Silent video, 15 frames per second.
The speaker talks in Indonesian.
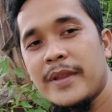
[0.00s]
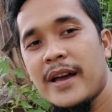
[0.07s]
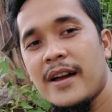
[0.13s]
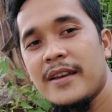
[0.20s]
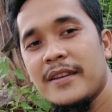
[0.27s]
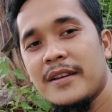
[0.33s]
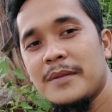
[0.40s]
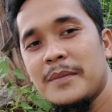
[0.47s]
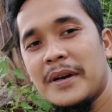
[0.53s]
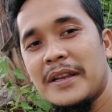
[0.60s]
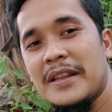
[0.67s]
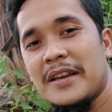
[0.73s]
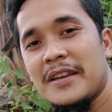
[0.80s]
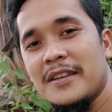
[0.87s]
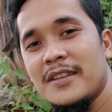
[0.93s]
Hai
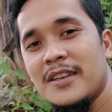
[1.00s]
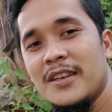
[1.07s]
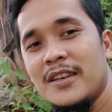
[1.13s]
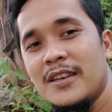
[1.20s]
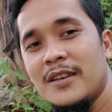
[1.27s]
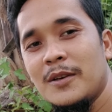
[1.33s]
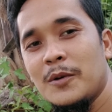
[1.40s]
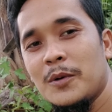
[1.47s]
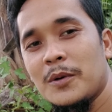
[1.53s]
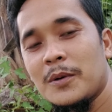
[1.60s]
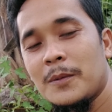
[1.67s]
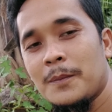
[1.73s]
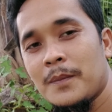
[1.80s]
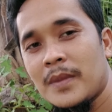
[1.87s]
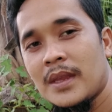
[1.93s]
kembali lagi di
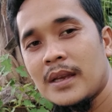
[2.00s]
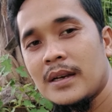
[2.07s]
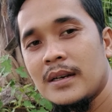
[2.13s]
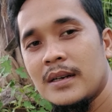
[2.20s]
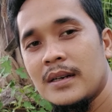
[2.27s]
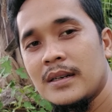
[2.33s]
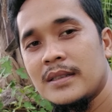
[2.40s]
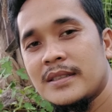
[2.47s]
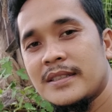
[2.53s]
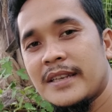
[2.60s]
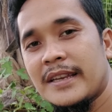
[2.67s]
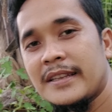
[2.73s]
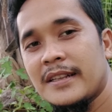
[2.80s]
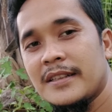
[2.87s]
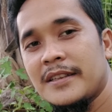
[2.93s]
uh,
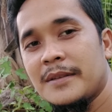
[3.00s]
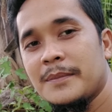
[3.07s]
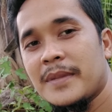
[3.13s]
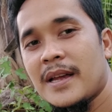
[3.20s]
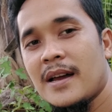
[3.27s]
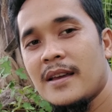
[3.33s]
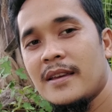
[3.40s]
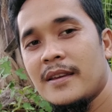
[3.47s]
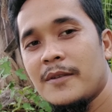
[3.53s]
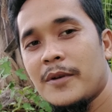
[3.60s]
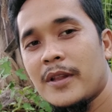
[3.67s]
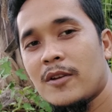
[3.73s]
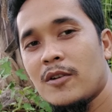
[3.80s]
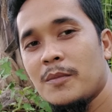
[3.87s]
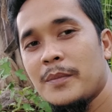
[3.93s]
channel Den Prai
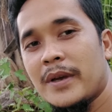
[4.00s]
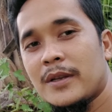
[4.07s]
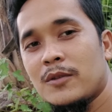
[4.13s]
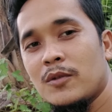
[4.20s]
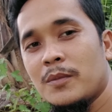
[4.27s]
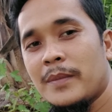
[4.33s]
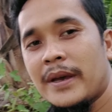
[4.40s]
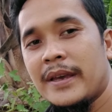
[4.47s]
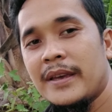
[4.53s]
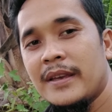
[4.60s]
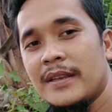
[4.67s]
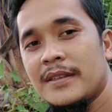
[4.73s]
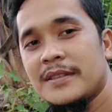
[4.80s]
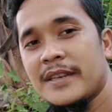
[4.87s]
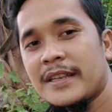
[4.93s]
welcome back to
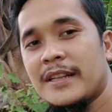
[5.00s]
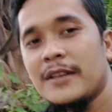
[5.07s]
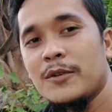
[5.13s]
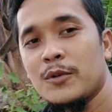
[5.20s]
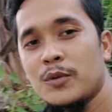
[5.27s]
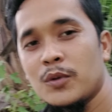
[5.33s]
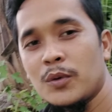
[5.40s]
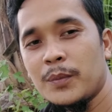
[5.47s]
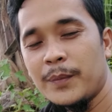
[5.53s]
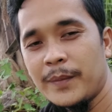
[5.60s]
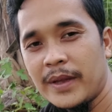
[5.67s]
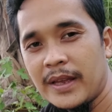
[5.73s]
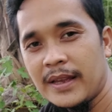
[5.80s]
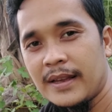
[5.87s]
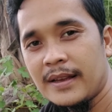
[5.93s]
my channel YouTube
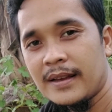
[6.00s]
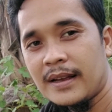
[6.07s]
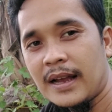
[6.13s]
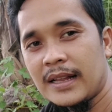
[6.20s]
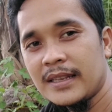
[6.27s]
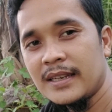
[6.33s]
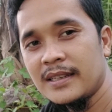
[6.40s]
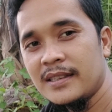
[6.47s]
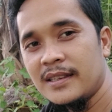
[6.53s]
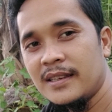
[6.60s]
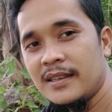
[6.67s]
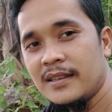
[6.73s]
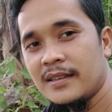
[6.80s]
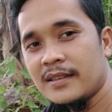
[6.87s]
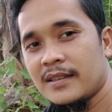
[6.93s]
kali
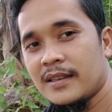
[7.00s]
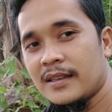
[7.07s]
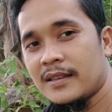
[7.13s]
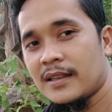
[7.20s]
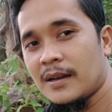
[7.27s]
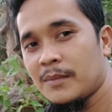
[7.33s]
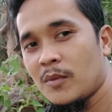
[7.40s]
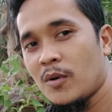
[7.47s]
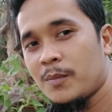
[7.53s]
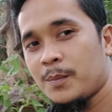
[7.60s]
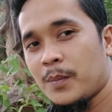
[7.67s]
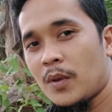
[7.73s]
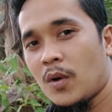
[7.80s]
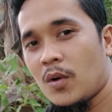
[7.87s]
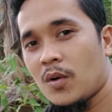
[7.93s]
ini kita mau
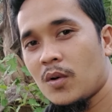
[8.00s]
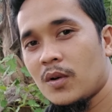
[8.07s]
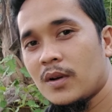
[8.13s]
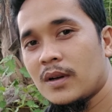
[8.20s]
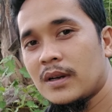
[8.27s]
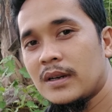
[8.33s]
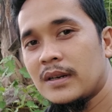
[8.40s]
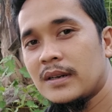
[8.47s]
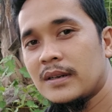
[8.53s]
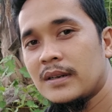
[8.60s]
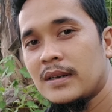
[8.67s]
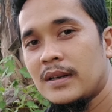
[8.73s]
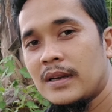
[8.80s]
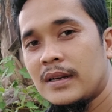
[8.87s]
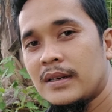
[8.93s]
vlog
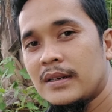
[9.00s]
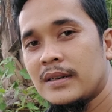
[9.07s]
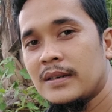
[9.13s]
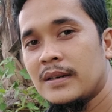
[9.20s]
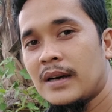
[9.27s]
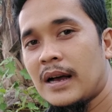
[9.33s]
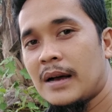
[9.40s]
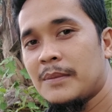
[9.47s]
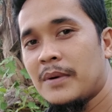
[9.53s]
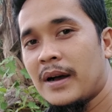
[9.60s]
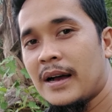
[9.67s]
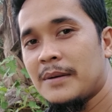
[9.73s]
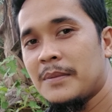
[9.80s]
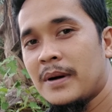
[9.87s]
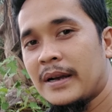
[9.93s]
abang eh,
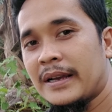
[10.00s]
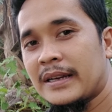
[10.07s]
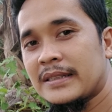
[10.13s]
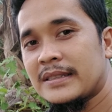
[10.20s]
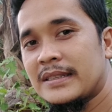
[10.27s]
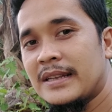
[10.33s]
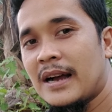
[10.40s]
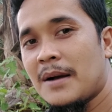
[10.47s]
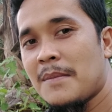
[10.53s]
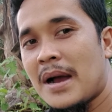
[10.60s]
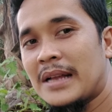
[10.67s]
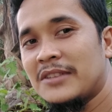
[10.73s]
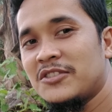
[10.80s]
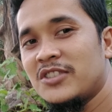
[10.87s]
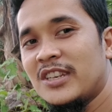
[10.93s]
abang-abang yang sedang
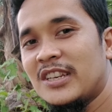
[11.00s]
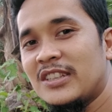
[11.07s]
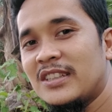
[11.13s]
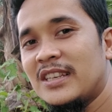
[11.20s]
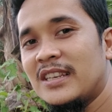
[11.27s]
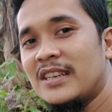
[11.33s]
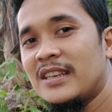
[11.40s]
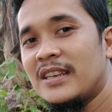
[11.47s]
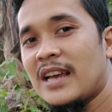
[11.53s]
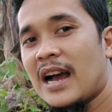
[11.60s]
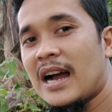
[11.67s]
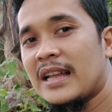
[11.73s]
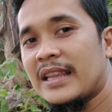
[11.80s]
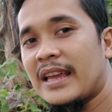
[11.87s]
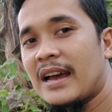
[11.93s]
mancing di
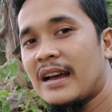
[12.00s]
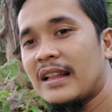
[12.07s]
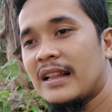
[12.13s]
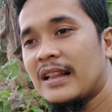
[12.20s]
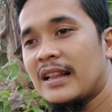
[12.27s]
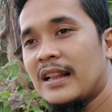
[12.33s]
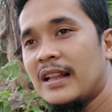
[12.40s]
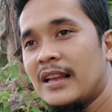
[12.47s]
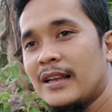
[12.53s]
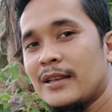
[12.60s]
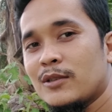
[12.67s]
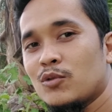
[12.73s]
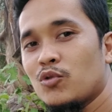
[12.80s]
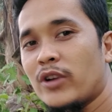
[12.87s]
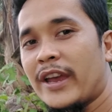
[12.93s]
areal
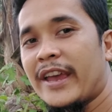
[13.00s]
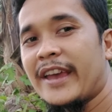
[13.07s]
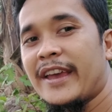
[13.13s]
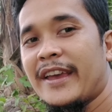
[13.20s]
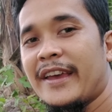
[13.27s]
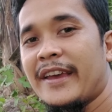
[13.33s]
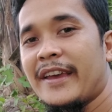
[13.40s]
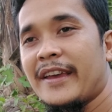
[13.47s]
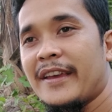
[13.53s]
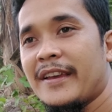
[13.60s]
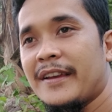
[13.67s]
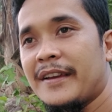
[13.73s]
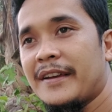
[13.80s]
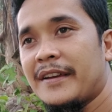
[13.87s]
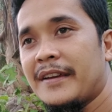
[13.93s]
sungai
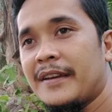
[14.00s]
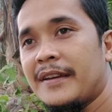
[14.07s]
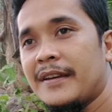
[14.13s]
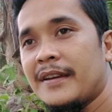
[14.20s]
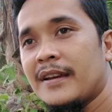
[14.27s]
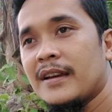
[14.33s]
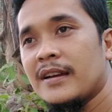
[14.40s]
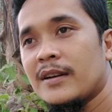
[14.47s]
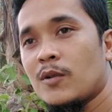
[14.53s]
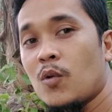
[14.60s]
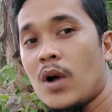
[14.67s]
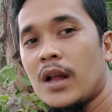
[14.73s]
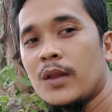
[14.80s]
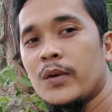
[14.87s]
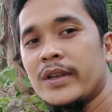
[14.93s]

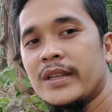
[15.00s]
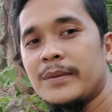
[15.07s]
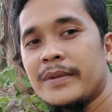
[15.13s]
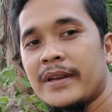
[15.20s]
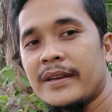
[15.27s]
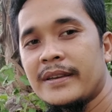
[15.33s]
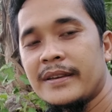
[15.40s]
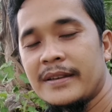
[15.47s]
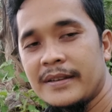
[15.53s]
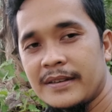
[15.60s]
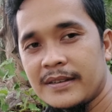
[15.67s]
Kualu ini Prai uh,